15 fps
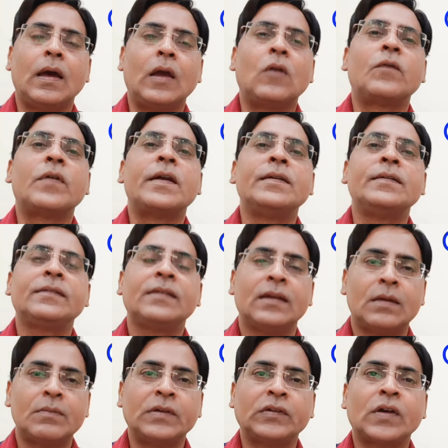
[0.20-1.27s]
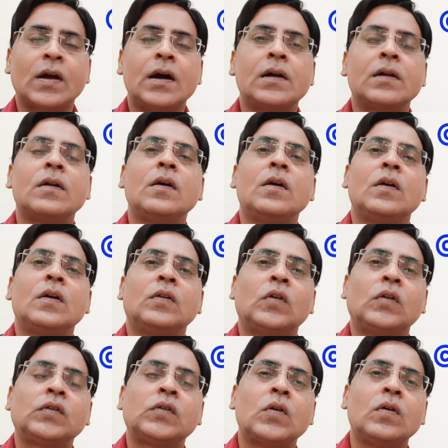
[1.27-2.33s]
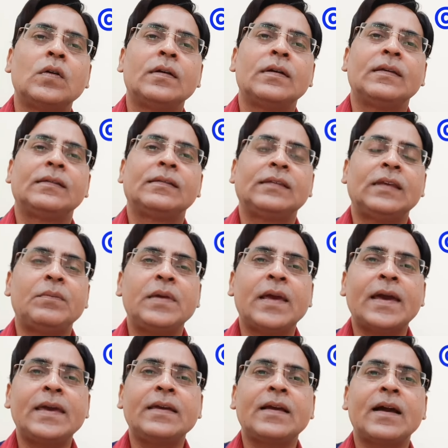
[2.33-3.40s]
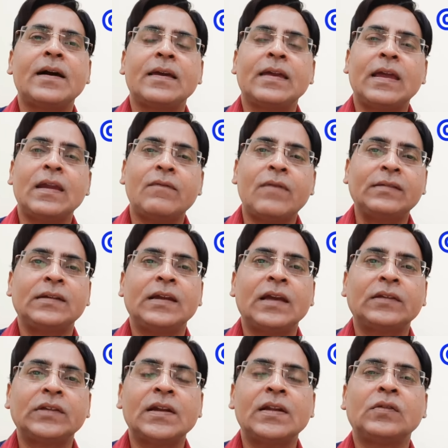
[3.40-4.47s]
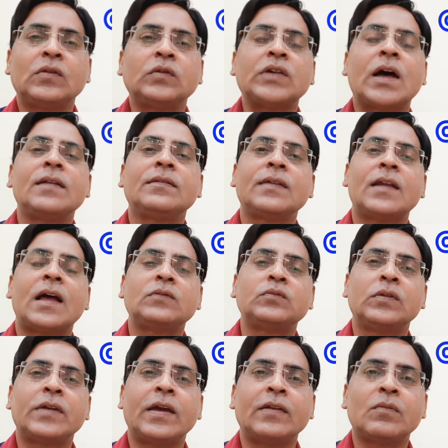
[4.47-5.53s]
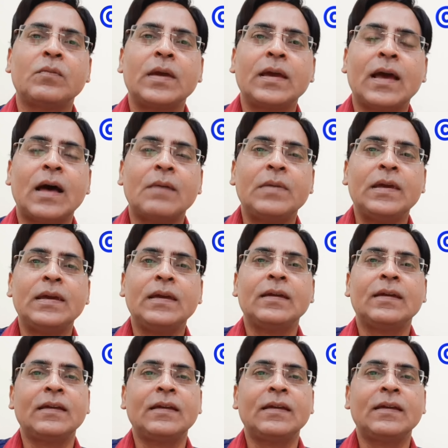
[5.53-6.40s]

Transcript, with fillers: हेलो फ्रेंड्स नमस्कार दोस्तों सीबीआई का इन्वेस्टिगेशन सुशांत सिंह राजपूत केस में अभी